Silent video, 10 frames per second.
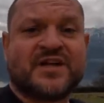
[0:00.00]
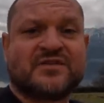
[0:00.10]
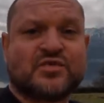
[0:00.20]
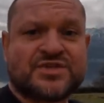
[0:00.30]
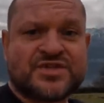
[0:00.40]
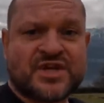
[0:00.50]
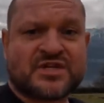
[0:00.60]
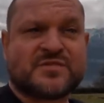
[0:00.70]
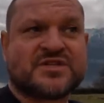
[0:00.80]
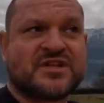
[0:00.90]
Это вот
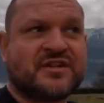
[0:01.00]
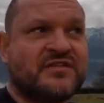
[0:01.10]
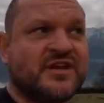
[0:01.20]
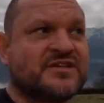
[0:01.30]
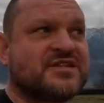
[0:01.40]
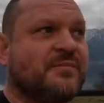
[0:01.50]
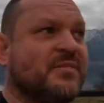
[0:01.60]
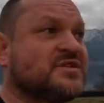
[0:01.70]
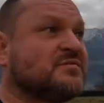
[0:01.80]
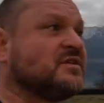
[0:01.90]
сейчас мы остановились, я
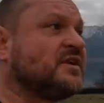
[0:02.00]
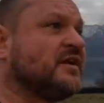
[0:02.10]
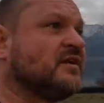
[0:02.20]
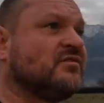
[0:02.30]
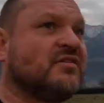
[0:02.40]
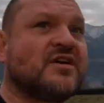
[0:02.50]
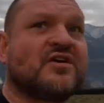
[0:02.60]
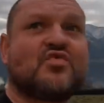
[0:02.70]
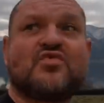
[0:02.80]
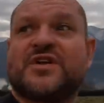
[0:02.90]
посмотрел
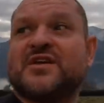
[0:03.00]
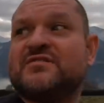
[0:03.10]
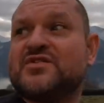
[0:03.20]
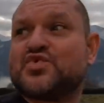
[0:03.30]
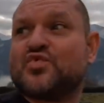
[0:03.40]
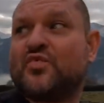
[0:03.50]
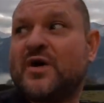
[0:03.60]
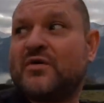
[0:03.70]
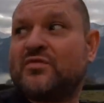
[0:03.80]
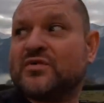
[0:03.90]
вокруг и вижу,
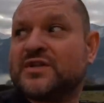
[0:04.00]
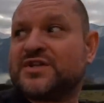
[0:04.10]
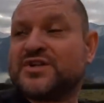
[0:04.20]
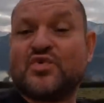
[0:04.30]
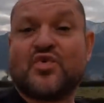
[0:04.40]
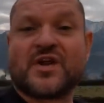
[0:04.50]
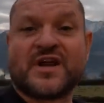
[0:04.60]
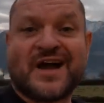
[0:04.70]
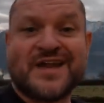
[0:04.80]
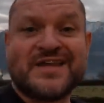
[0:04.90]
вау, вот эти
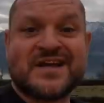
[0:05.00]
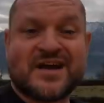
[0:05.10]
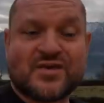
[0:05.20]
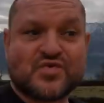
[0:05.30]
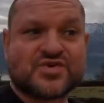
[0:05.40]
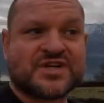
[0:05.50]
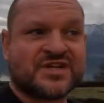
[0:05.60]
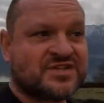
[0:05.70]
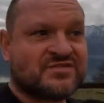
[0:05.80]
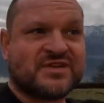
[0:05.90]
горы, они
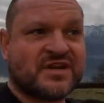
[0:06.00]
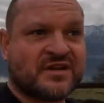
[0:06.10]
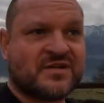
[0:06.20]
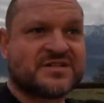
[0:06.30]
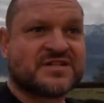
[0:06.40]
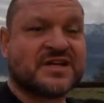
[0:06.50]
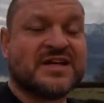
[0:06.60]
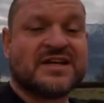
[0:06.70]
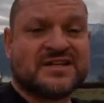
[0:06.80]
хорошие, действительно классные.